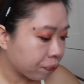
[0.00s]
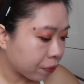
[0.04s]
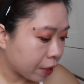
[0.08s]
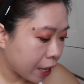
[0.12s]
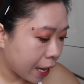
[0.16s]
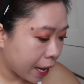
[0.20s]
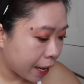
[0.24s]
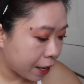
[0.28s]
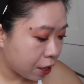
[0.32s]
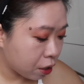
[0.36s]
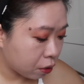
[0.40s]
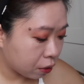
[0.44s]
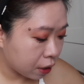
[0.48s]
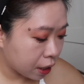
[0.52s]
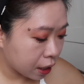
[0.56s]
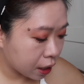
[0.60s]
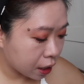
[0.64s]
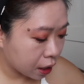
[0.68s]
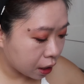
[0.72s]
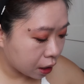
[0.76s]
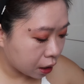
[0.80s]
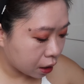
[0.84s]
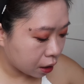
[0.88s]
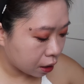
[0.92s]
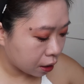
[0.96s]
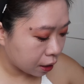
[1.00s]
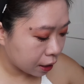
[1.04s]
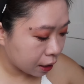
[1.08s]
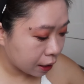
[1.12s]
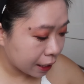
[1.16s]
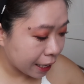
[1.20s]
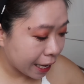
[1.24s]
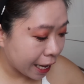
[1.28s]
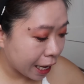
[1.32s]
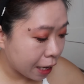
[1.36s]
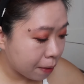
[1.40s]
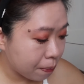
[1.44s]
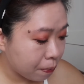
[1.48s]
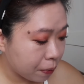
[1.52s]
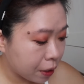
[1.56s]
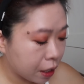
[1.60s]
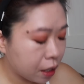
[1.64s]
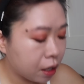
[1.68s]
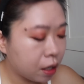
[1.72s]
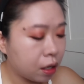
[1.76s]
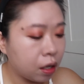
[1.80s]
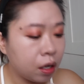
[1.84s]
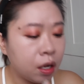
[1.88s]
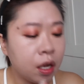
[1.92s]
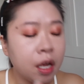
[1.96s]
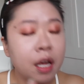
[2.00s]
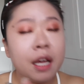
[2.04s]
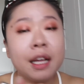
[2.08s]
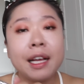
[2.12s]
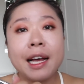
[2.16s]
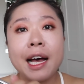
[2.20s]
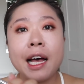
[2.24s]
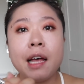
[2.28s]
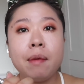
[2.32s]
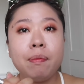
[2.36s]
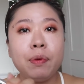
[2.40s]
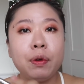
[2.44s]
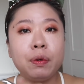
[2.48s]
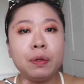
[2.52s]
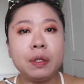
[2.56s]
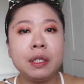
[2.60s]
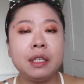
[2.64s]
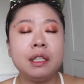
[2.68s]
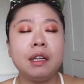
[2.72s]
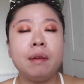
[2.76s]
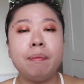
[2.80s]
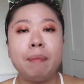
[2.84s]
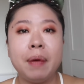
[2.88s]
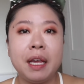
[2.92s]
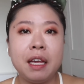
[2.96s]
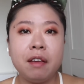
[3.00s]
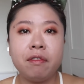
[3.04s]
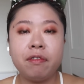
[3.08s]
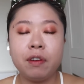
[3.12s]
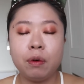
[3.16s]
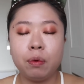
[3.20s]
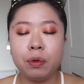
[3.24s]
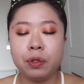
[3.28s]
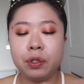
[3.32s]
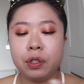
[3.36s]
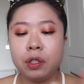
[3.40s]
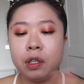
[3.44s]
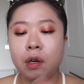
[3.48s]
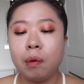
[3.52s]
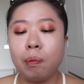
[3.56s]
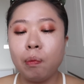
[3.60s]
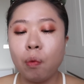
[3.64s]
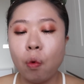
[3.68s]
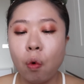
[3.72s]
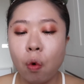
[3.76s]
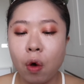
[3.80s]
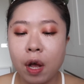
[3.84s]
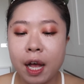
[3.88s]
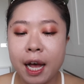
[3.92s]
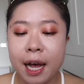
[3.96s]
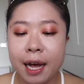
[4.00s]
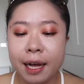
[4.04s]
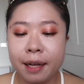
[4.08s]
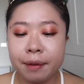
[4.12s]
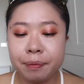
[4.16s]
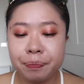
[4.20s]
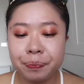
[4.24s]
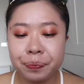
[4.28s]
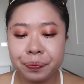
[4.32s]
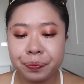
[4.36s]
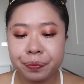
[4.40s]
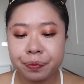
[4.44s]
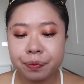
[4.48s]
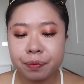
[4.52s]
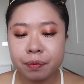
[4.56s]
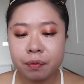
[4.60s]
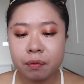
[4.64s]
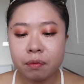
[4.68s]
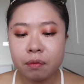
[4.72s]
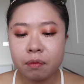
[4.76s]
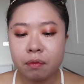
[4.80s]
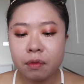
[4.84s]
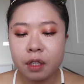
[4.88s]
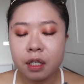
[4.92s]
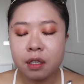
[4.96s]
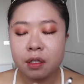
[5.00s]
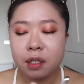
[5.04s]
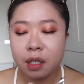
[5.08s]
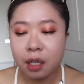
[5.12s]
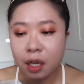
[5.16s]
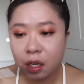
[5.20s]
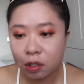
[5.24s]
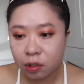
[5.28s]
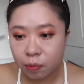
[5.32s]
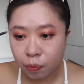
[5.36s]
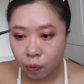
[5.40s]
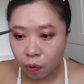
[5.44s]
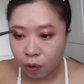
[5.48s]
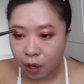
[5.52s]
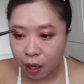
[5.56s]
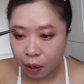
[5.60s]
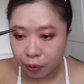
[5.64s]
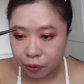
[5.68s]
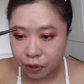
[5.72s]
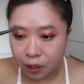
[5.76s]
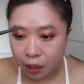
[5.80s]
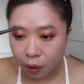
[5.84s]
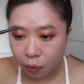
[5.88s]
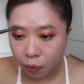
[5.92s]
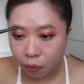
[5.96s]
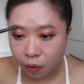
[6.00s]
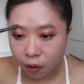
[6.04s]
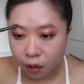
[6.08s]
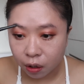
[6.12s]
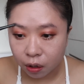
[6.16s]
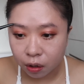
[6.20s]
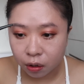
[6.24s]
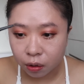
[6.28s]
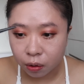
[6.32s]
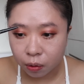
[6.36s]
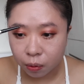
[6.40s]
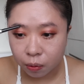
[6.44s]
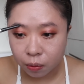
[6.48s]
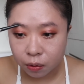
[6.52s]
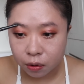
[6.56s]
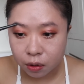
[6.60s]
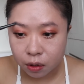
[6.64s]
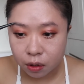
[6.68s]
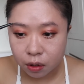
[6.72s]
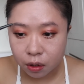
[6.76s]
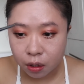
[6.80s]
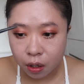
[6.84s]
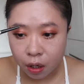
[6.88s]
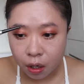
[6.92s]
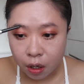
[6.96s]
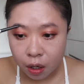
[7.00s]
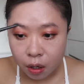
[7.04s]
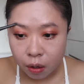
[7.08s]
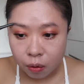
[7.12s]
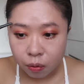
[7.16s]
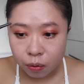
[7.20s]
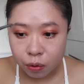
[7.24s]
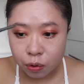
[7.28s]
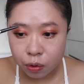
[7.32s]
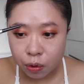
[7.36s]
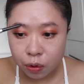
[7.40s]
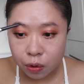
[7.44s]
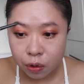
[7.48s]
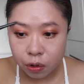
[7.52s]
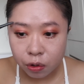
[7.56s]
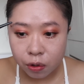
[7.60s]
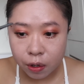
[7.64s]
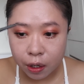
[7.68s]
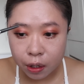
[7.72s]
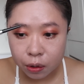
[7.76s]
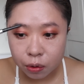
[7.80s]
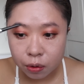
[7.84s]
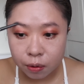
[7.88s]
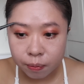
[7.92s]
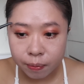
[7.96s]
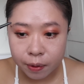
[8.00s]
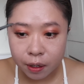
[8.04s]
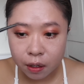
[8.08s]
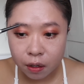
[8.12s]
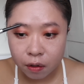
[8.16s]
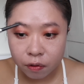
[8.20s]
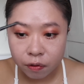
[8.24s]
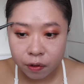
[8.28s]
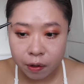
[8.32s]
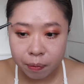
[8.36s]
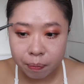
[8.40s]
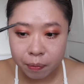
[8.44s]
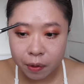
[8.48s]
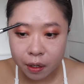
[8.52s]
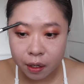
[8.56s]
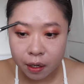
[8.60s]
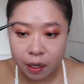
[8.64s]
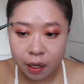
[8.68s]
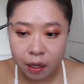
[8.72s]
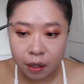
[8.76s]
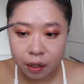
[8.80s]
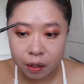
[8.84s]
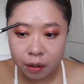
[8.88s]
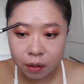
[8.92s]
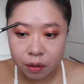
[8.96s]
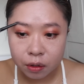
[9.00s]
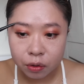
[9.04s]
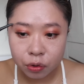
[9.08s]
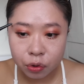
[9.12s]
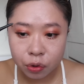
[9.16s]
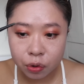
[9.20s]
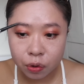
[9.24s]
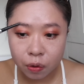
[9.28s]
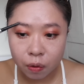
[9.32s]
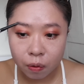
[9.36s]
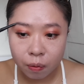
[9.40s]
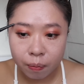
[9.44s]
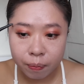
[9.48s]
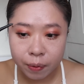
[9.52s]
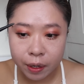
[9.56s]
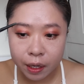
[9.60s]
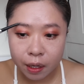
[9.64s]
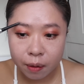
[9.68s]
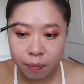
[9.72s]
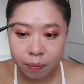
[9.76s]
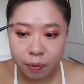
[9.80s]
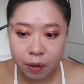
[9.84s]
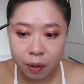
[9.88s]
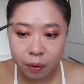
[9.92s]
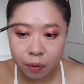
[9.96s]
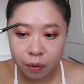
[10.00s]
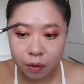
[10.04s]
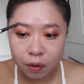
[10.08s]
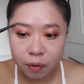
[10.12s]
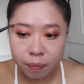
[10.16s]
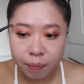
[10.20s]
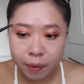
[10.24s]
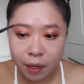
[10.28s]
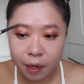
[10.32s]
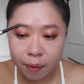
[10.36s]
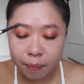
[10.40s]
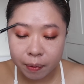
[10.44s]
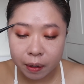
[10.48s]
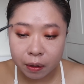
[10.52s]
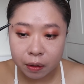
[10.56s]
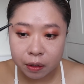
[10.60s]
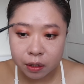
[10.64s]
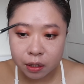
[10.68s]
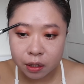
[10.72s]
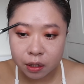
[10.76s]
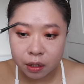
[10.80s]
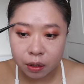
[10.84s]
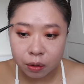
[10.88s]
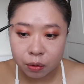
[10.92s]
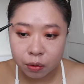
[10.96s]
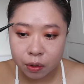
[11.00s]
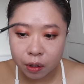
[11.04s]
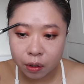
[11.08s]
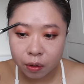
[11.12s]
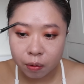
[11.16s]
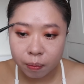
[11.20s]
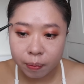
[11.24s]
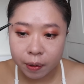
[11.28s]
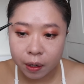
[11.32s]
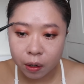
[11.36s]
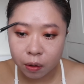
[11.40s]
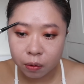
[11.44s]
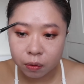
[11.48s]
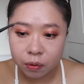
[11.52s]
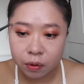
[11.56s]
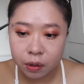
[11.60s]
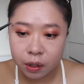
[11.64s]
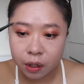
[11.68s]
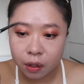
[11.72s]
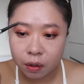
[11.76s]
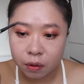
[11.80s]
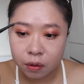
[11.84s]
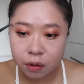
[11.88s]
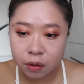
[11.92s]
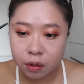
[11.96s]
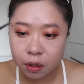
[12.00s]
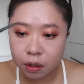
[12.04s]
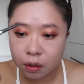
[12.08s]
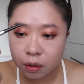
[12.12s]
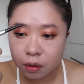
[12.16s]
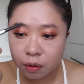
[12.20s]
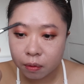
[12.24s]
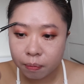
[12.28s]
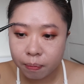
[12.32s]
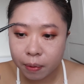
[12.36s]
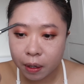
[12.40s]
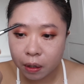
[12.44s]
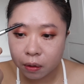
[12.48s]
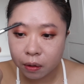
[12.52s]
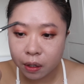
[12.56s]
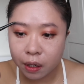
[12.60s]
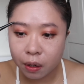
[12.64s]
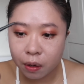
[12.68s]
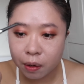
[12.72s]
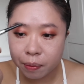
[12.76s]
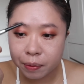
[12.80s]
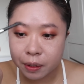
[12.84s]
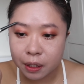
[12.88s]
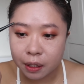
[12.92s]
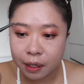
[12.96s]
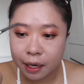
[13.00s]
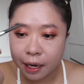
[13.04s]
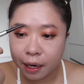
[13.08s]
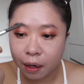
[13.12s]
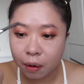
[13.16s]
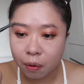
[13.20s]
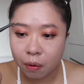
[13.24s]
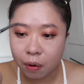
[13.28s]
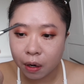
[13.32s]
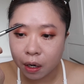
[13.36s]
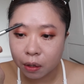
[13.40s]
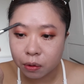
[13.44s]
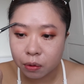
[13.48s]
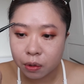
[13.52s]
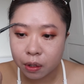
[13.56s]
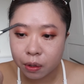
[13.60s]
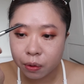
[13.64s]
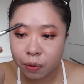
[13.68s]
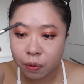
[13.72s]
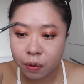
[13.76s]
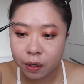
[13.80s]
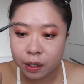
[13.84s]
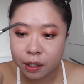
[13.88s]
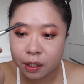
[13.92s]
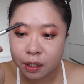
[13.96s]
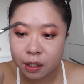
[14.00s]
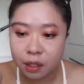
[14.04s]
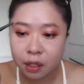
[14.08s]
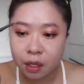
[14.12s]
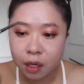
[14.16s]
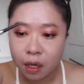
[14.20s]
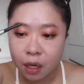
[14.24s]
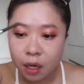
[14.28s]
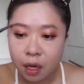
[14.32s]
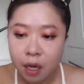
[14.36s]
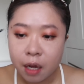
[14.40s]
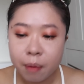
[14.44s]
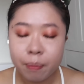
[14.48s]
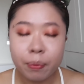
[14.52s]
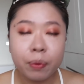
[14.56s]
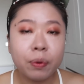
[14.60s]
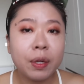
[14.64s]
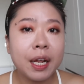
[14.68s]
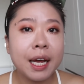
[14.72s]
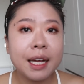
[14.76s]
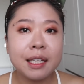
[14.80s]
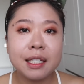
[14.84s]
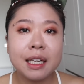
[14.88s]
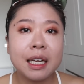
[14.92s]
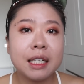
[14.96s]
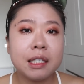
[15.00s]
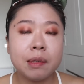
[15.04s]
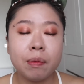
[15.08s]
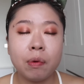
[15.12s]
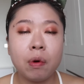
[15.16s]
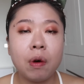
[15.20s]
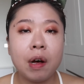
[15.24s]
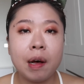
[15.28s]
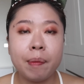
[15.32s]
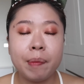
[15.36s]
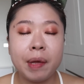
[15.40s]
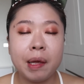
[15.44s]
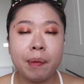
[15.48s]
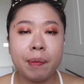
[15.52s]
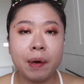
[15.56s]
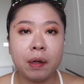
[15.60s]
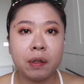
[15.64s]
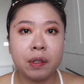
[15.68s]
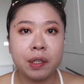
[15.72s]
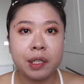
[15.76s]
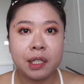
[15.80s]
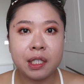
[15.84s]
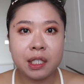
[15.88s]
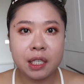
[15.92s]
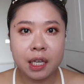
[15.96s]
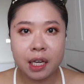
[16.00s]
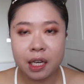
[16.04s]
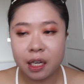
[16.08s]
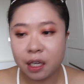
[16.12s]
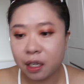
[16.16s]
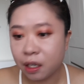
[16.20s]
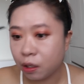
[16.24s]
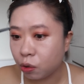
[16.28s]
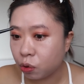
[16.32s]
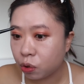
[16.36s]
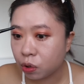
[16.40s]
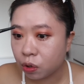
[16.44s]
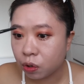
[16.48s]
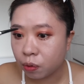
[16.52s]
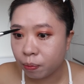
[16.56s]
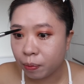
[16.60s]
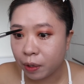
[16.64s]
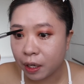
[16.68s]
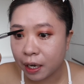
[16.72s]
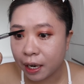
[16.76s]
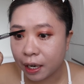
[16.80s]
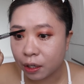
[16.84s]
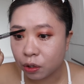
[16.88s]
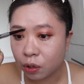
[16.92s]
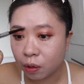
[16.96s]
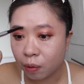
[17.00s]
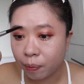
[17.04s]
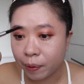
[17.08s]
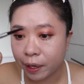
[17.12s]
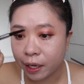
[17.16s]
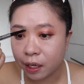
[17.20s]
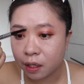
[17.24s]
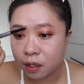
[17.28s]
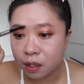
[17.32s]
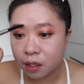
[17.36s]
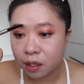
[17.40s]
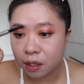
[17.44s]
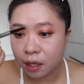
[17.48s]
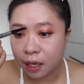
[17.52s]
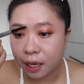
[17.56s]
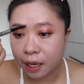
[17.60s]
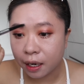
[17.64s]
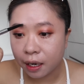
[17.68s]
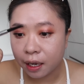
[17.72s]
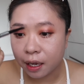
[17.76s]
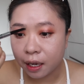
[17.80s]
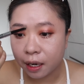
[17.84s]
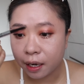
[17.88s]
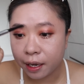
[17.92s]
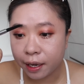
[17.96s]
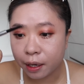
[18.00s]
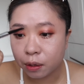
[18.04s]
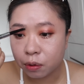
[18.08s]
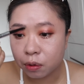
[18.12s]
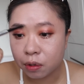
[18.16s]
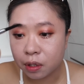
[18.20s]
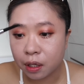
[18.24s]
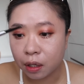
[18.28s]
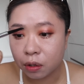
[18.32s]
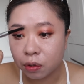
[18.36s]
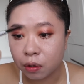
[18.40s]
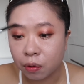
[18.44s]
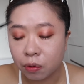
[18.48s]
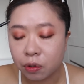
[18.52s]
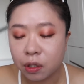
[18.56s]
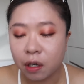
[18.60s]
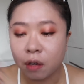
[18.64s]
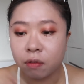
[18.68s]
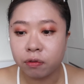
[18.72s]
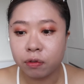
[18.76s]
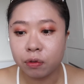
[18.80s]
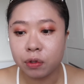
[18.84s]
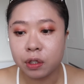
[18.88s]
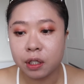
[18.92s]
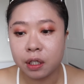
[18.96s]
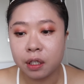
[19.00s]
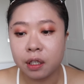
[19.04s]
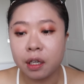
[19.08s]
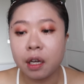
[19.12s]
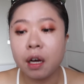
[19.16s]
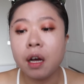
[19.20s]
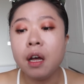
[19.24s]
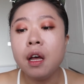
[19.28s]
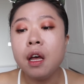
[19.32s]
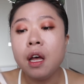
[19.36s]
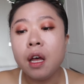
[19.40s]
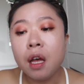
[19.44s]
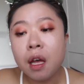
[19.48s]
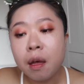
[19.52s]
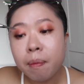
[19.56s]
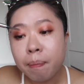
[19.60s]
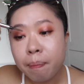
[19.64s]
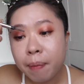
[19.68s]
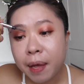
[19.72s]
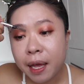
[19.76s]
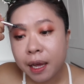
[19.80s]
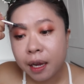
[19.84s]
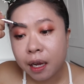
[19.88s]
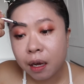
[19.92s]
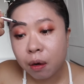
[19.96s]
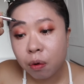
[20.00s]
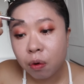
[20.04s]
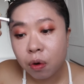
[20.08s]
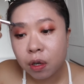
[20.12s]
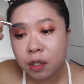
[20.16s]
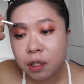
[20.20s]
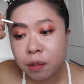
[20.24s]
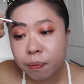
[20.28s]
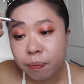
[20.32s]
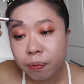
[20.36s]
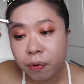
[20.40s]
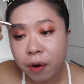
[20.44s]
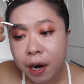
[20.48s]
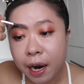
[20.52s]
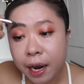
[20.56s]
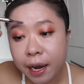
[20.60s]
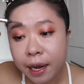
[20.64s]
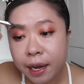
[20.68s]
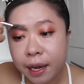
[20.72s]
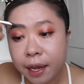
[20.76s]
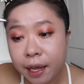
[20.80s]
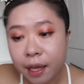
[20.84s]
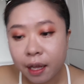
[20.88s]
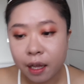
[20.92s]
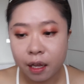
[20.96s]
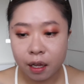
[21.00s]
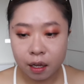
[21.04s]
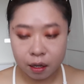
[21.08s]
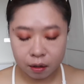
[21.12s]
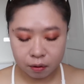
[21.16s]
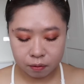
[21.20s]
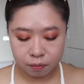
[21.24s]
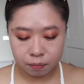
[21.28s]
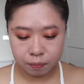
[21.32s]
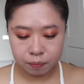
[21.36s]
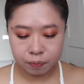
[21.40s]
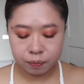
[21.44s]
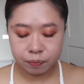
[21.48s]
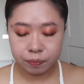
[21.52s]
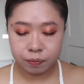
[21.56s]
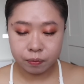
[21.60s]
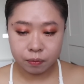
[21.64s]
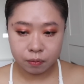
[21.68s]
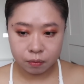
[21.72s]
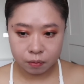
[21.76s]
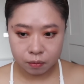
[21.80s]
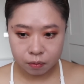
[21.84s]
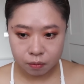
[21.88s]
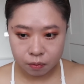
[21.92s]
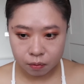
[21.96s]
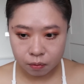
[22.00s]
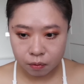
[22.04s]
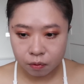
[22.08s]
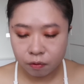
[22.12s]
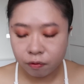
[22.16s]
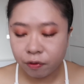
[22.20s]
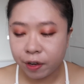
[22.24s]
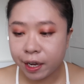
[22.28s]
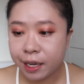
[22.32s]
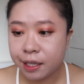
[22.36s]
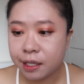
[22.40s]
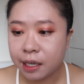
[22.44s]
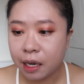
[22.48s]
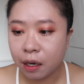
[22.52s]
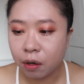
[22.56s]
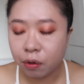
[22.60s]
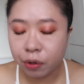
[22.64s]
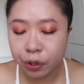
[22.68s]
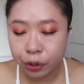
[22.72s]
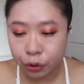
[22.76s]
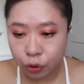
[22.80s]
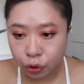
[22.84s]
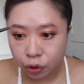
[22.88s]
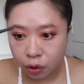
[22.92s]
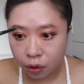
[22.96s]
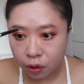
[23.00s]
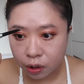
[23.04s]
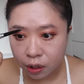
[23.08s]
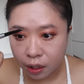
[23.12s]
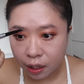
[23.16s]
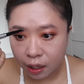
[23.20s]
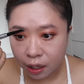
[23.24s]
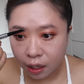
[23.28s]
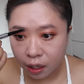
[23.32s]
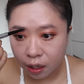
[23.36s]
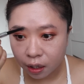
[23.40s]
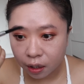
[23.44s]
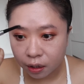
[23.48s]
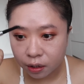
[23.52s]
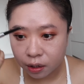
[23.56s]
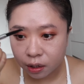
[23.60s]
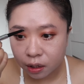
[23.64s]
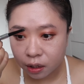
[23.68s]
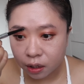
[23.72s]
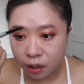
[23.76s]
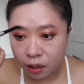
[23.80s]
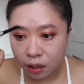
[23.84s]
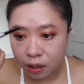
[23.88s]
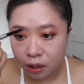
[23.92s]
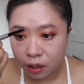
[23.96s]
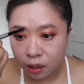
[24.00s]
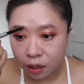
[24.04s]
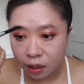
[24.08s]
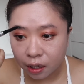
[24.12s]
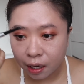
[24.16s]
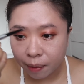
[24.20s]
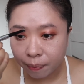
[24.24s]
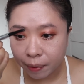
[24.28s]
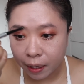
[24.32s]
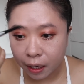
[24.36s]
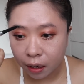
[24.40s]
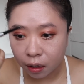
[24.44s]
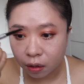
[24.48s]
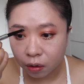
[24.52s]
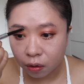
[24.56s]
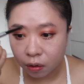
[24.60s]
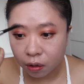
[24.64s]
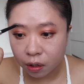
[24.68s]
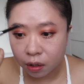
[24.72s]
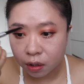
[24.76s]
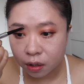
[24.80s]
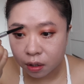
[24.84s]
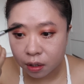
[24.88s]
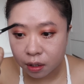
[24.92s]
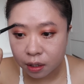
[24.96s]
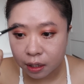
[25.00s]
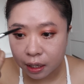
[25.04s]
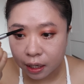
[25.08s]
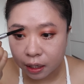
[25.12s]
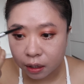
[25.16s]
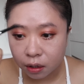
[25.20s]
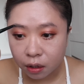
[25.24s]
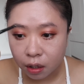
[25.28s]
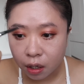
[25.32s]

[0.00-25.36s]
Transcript: 还有那个开呃开 Beauty 的眉粉，我是用摩卡，色号是摩卡，我讲过很多次。我最近又要去 Benefit 蜜蜡修眉，不然我的眉毛的形状又跑掉了，这样跑掉会比较难画。所以如果你是不太知道怎么画眉毛的人，建议你去蜜蜡修眉一次看看，可以去找中校复兴的 Meg 或者是 Brian。非常会修，而且很细心。他们两个都很赞，